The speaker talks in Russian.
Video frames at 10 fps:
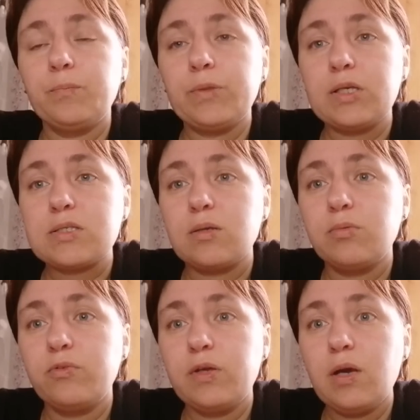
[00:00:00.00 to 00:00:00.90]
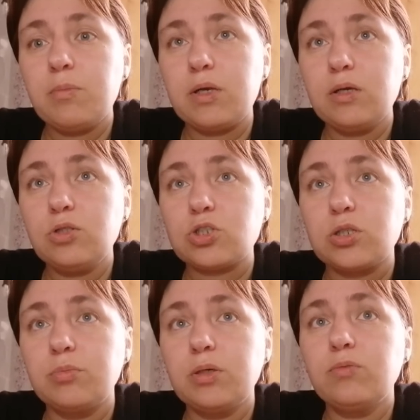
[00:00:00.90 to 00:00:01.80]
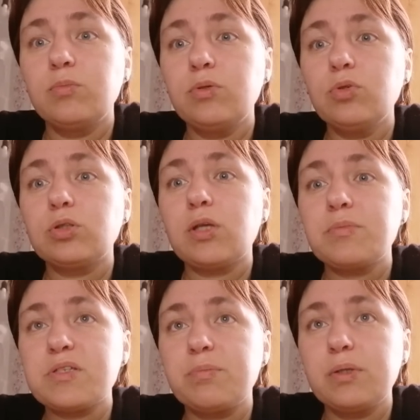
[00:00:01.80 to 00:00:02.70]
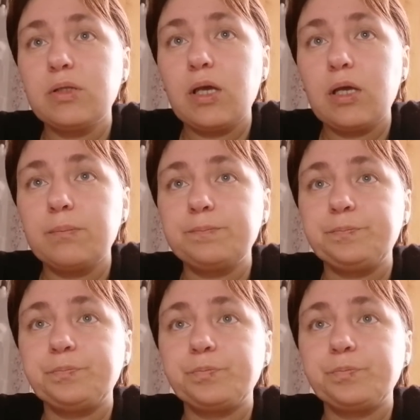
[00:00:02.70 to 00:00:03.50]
нас там две ямы рядышком, и мы вот там заполняем.